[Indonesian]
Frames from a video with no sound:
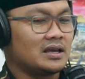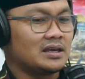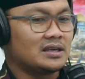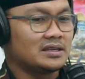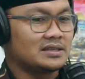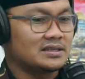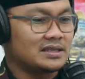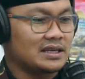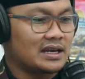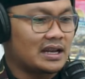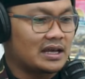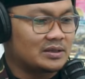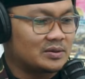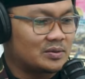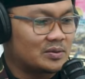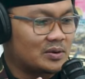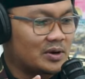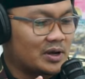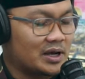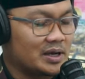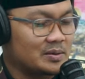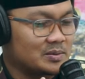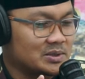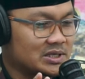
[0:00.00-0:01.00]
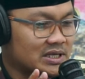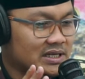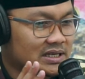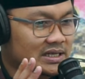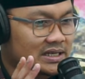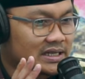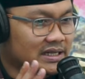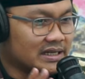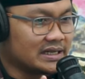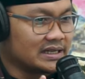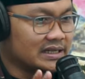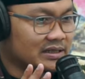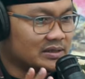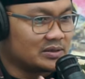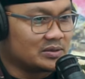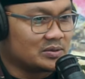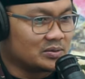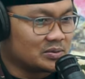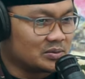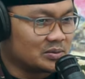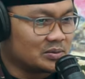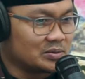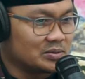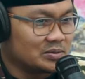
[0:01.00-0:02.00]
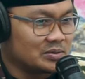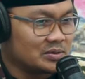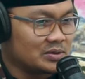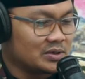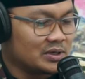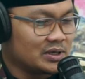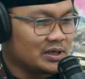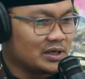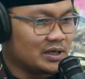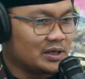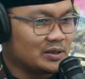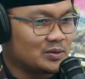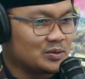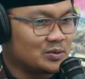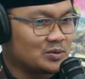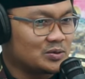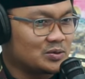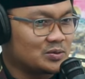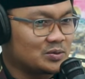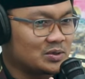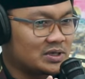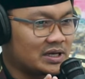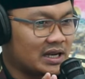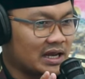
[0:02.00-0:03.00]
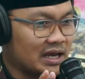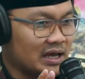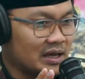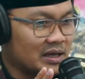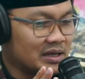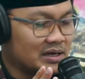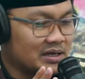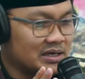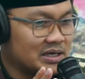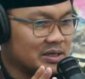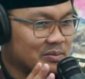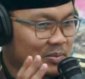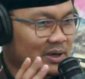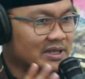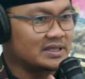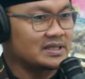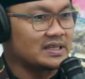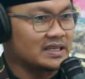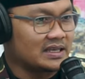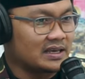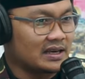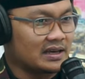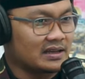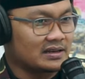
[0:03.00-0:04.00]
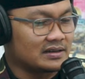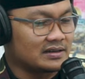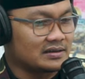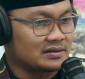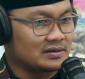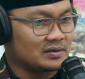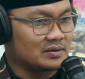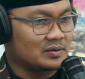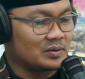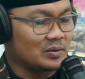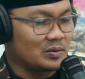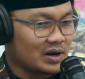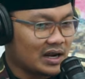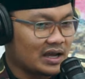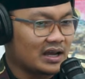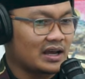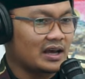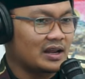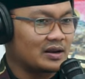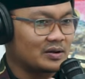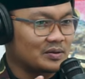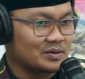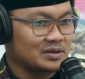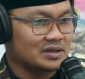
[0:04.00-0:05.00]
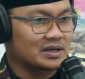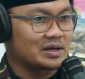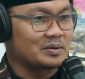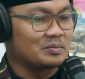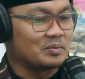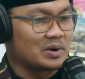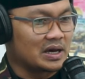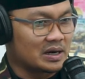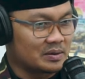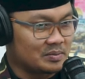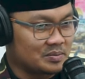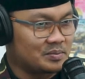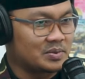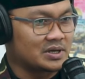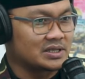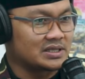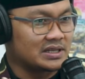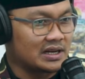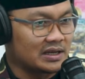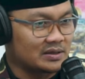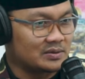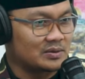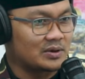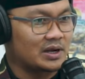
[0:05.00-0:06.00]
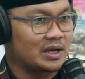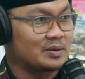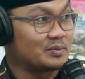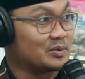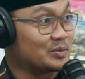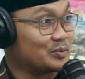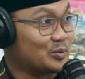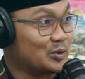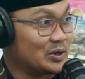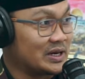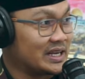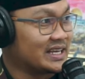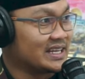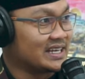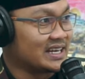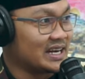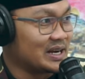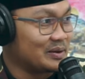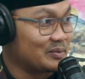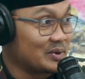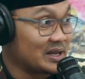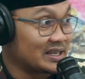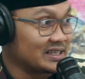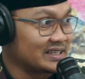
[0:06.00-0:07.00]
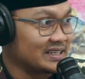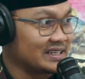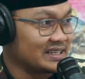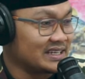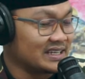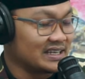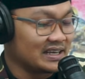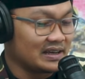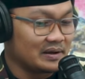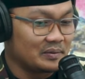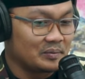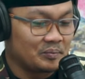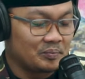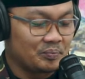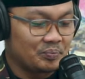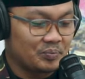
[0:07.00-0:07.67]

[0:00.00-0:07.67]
silaturahim sendiri itu itu sudah dipastikan orang kalau gemar bersilaturahim mudik dalam arti ini ya,